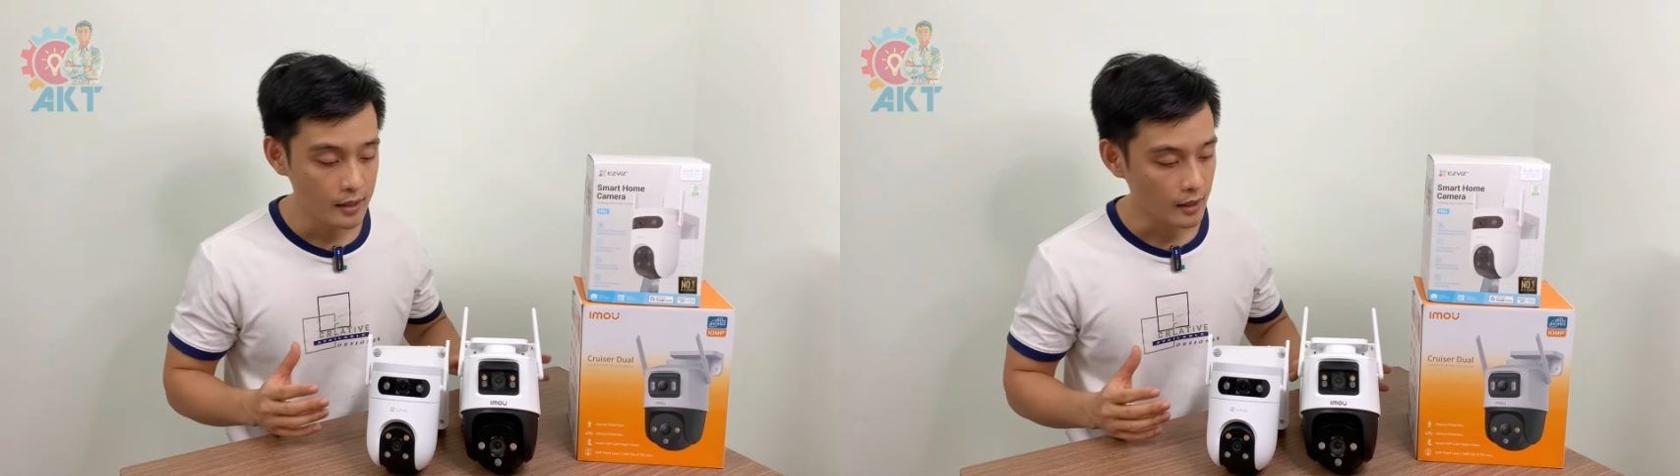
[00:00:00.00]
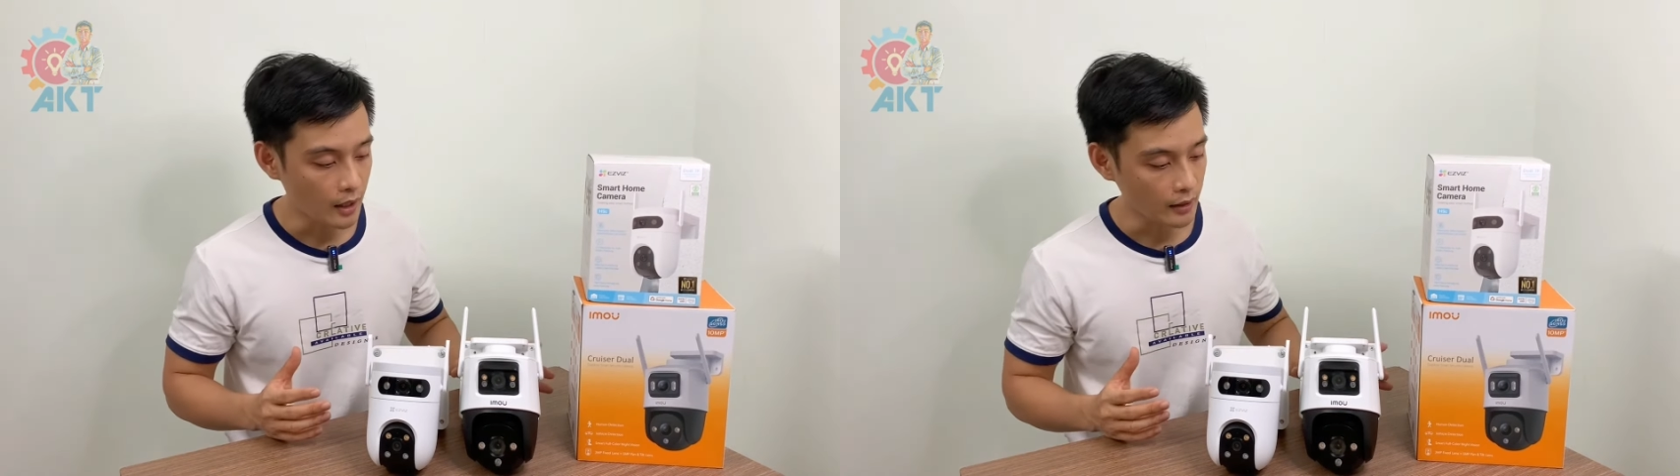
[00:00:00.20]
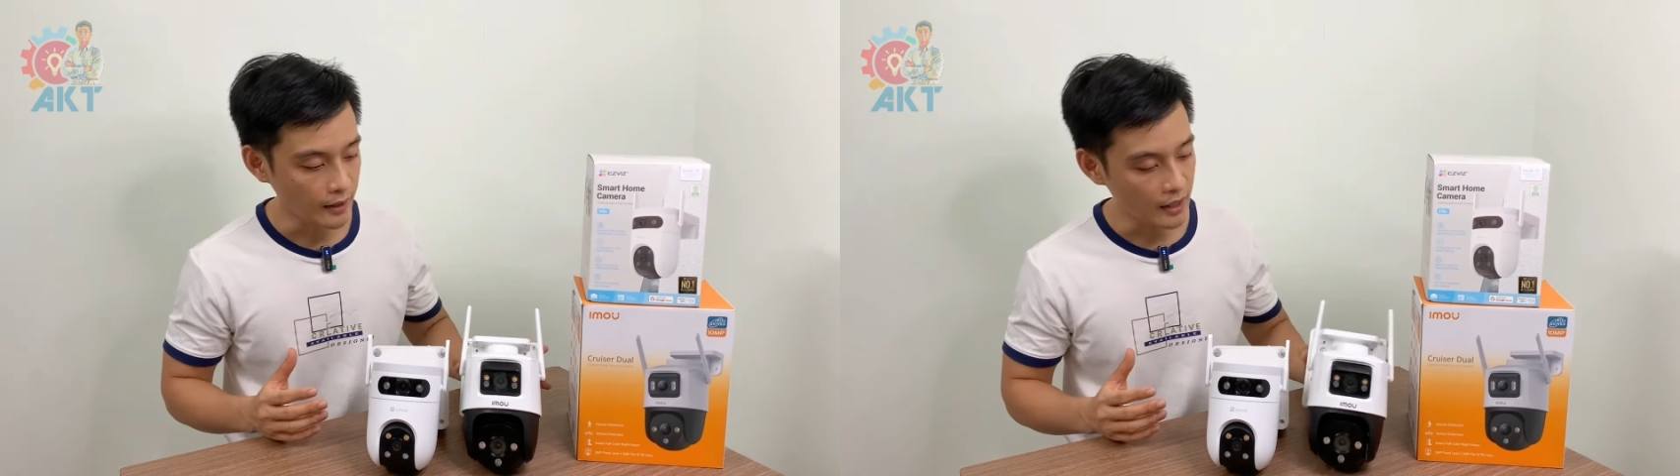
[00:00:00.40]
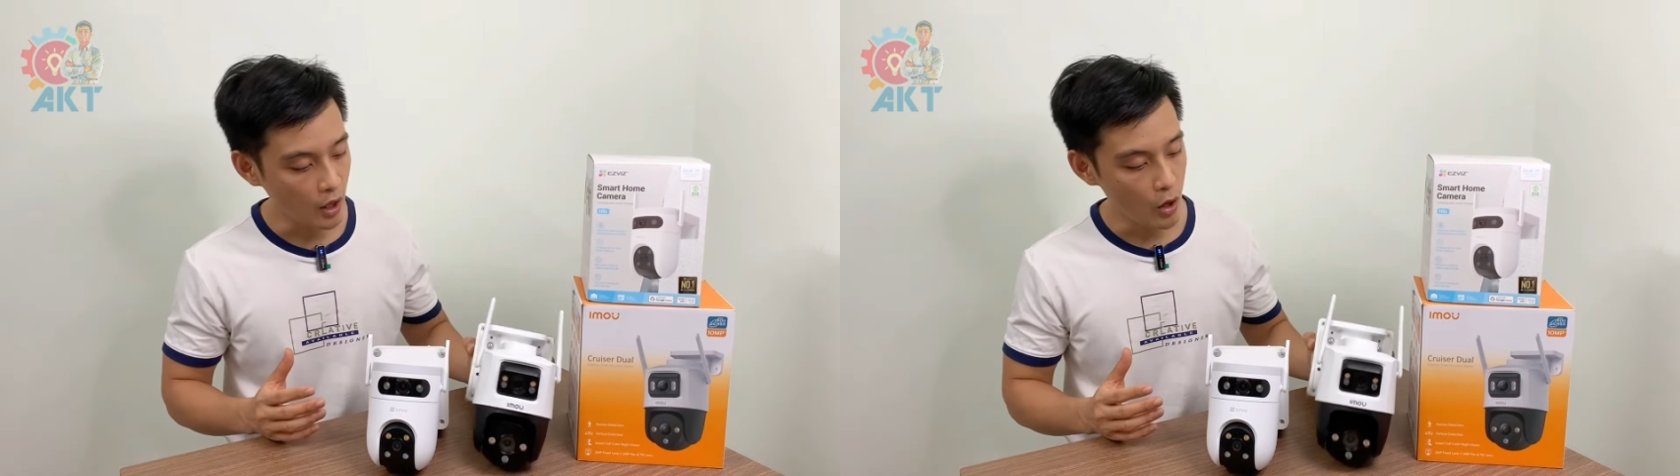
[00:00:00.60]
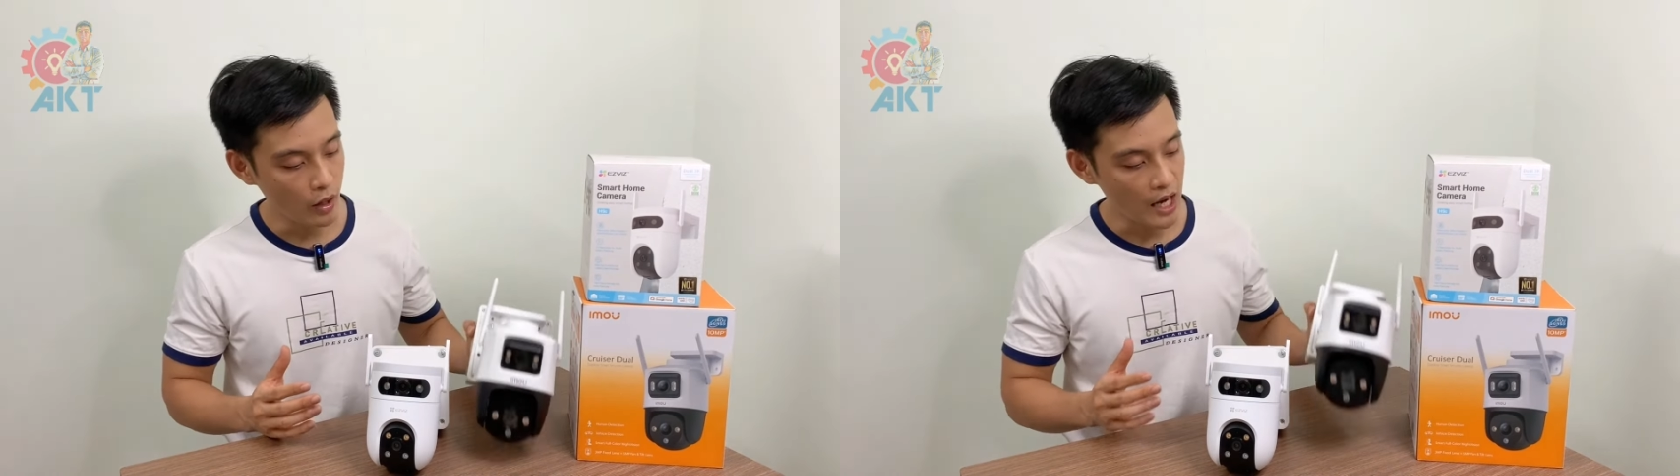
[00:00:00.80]
à, thì cái
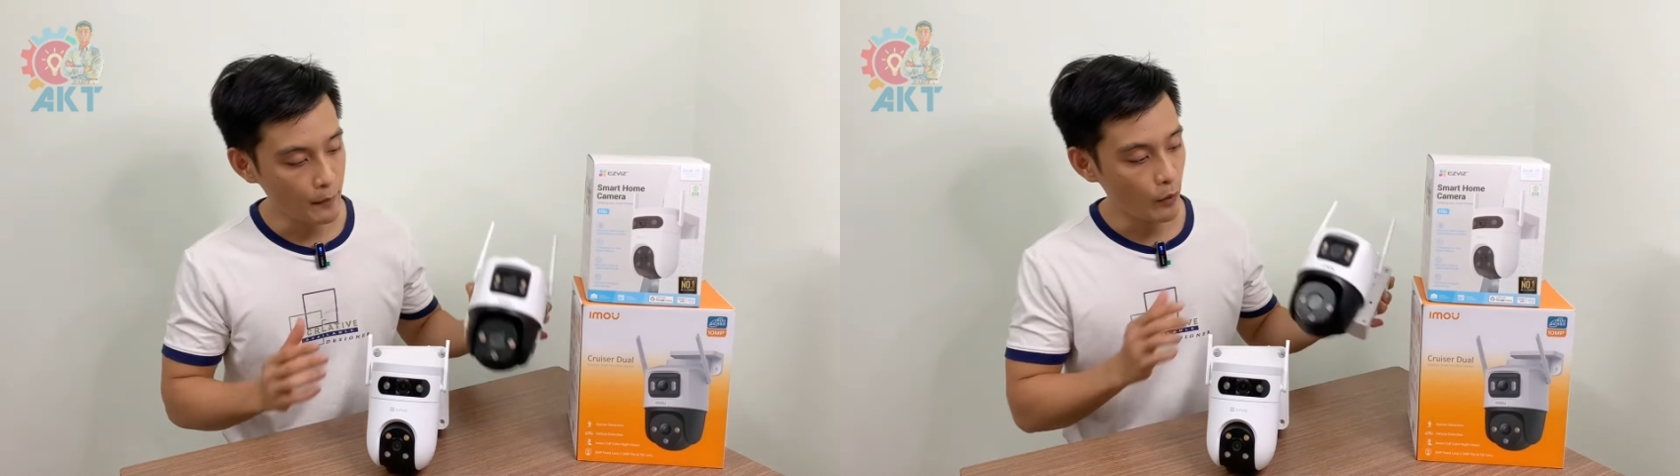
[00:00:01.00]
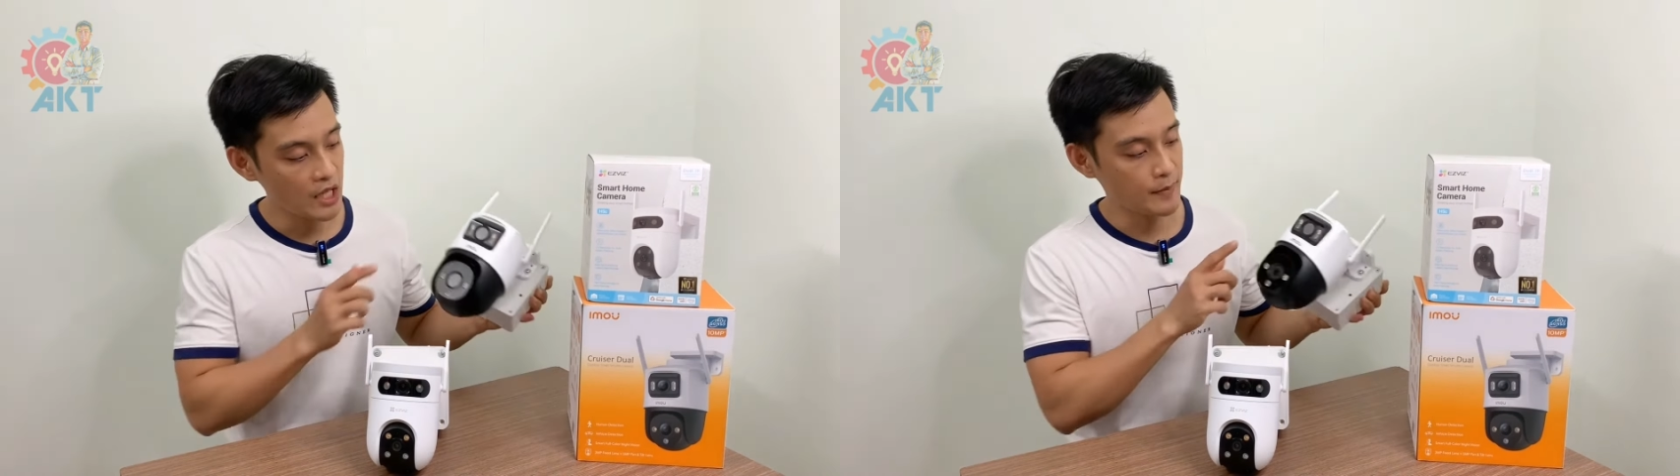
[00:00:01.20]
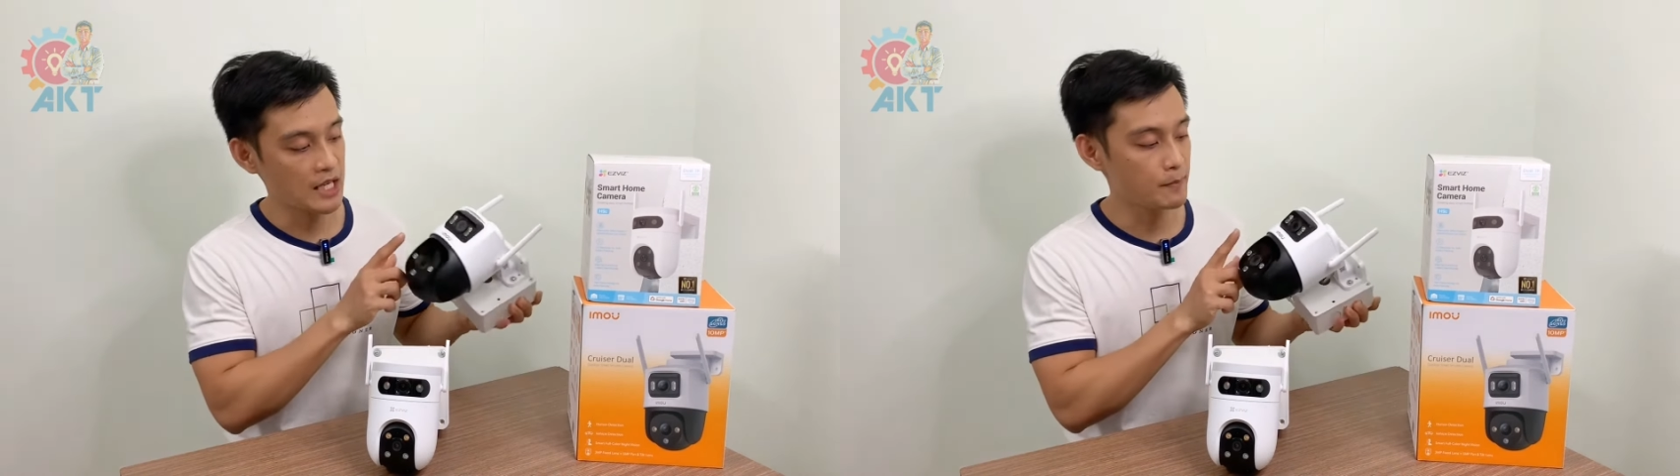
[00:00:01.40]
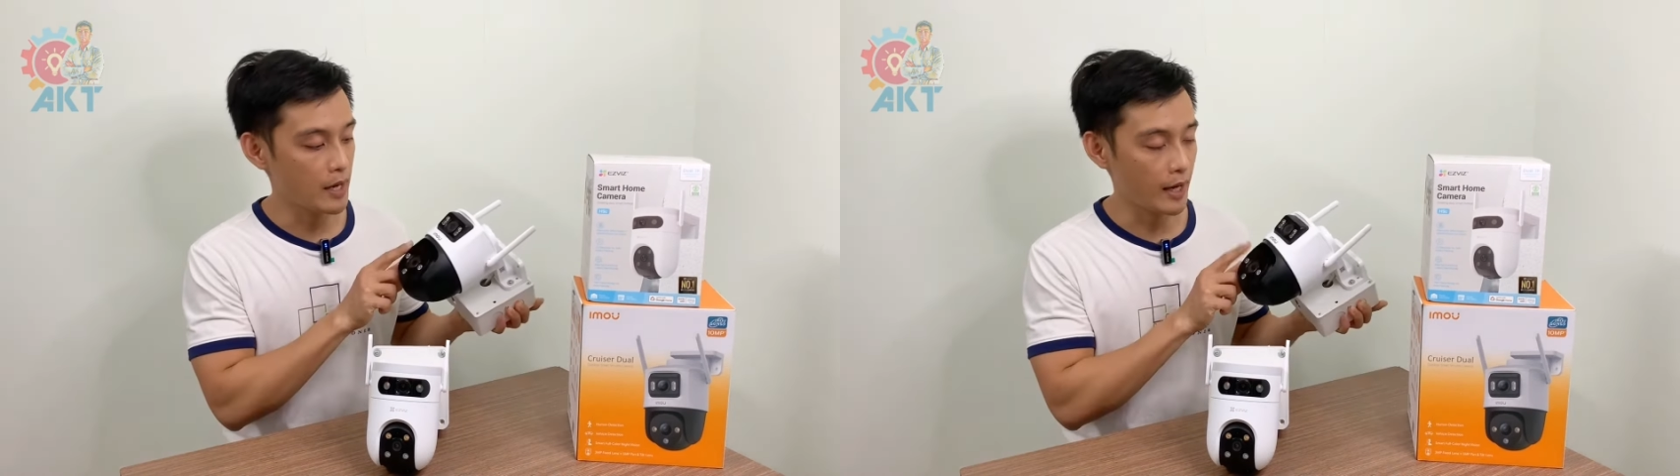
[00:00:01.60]
con IMU S7XP